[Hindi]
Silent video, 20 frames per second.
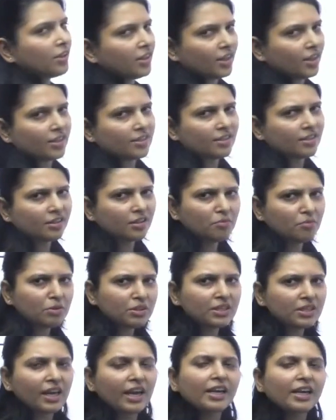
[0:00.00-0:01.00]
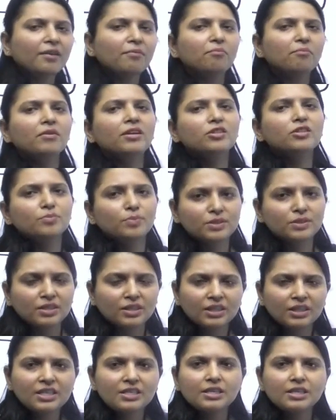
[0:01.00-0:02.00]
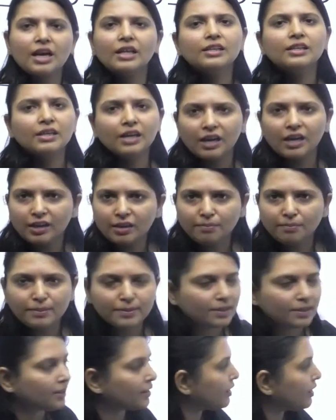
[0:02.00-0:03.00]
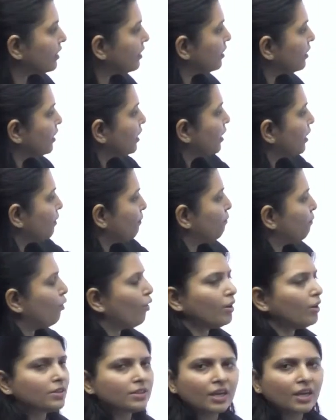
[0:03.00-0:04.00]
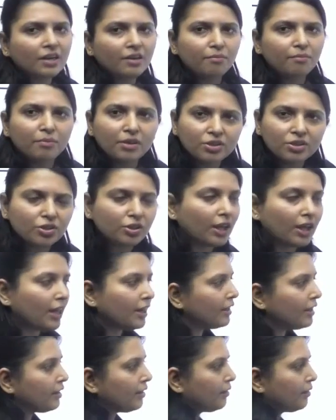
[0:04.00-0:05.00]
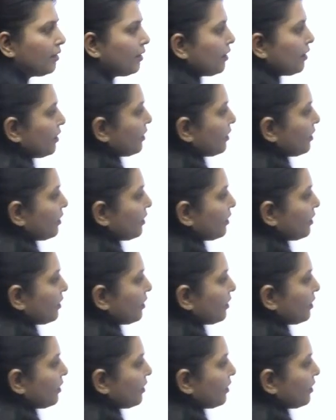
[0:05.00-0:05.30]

तो नहीं कह सकते बस ये है कि मिर्च पसंद नहीं सादा खाना पसंद है बहुत सारी मिर्च डाल दी